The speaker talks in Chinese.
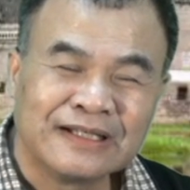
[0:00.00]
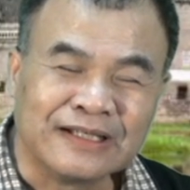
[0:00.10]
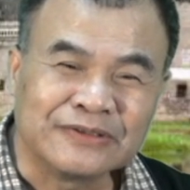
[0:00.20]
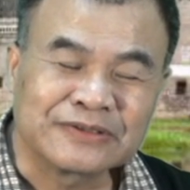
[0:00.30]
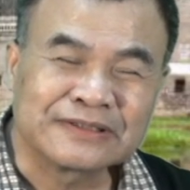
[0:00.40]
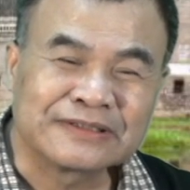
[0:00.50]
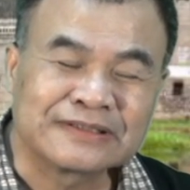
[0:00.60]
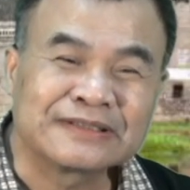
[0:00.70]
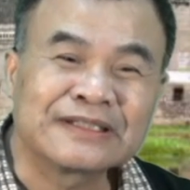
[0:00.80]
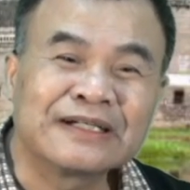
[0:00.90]
也就是
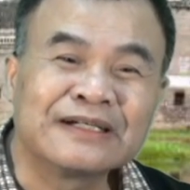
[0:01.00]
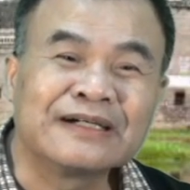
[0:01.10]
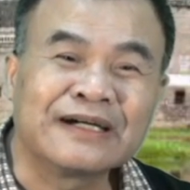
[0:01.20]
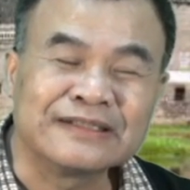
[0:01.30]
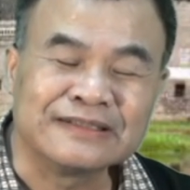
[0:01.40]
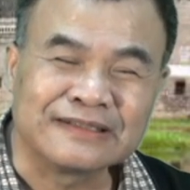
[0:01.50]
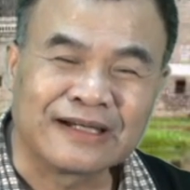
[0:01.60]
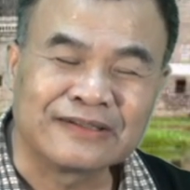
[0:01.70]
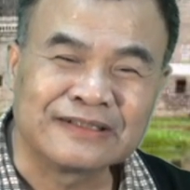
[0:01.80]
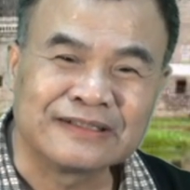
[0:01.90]
吃吃喝喝而已，
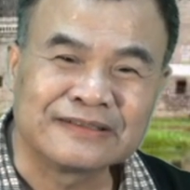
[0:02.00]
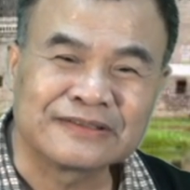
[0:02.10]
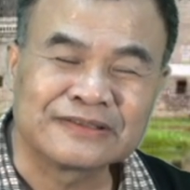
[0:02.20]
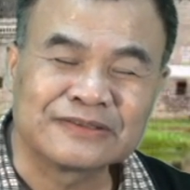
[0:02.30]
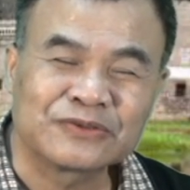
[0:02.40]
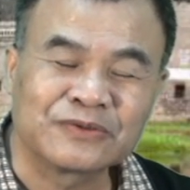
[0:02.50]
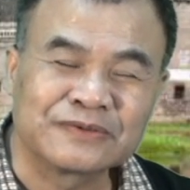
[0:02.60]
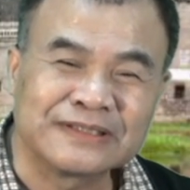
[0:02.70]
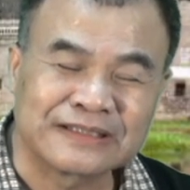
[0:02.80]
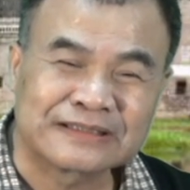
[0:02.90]
然后呢就是
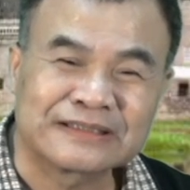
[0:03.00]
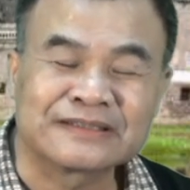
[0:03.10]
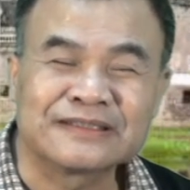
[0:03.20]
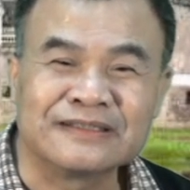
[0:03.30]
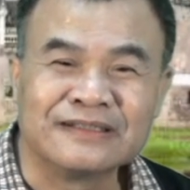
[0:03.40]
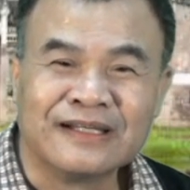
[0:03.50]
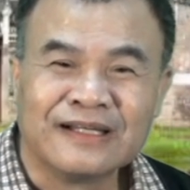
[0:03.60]
纵情声色，